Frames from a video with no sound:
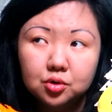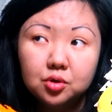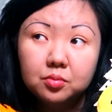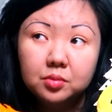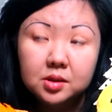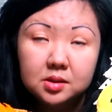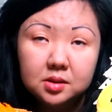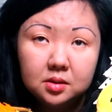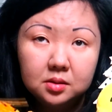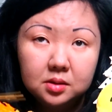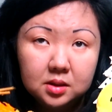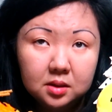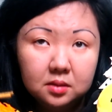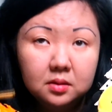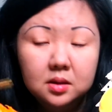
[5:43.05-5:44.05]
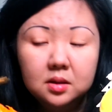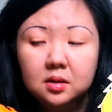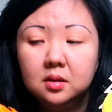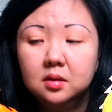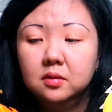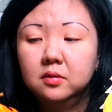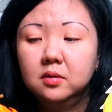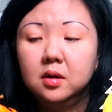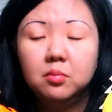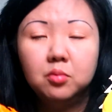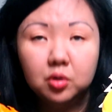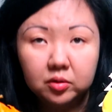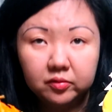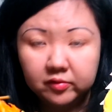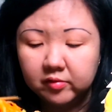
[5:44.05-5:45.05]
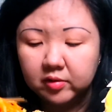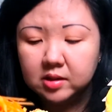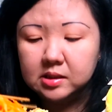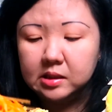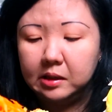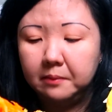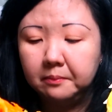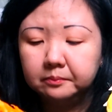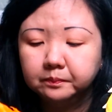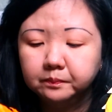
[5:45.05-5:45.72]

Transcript: что мы делали ремонт в квартире.